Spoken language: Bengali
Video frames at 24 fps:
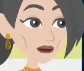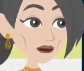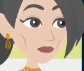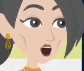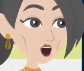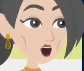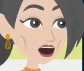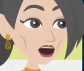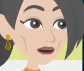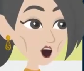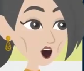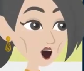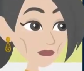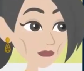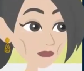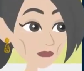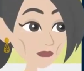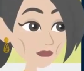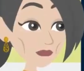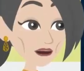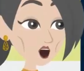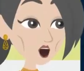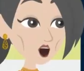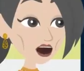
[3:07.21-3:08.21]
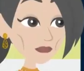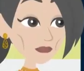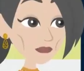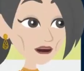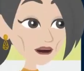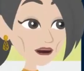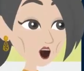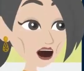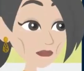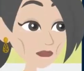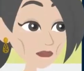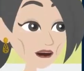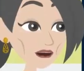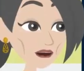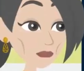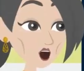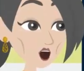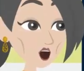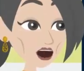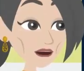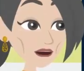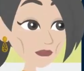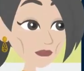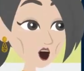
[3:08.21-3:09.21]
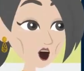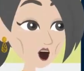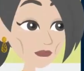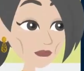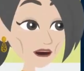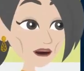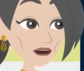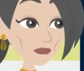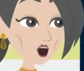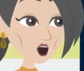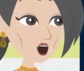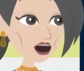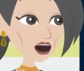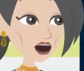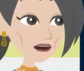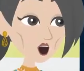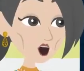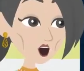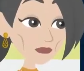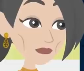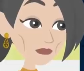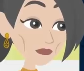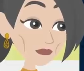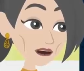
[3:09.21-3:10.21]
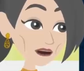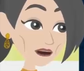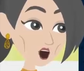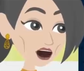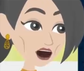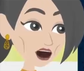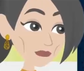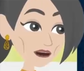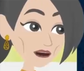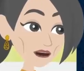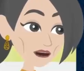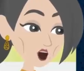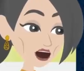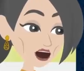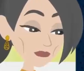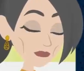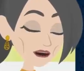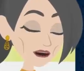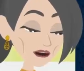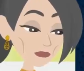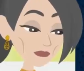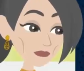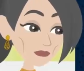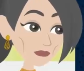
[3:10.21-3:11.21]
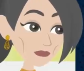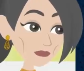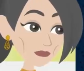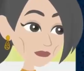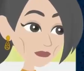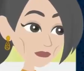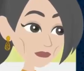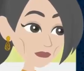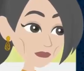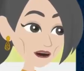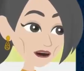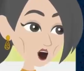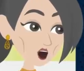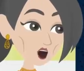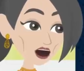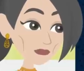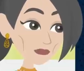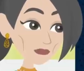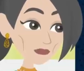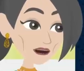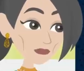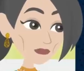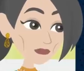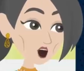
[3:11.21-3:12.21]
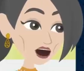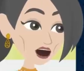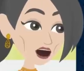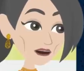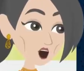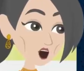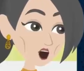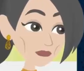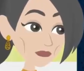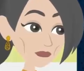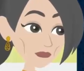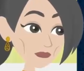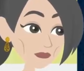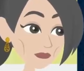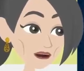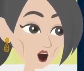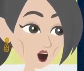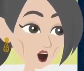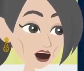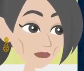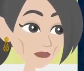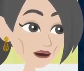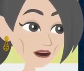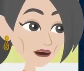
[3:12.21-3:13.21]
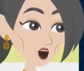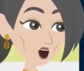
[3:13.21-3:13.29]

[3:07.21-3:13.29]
যার জন্য আমি ওই বড় পরিবার ছেড়ে এলাম আর এখন আমার মেয়ে বলছে ওই বড় ফ্যামিলিতেই বিয়ে করবে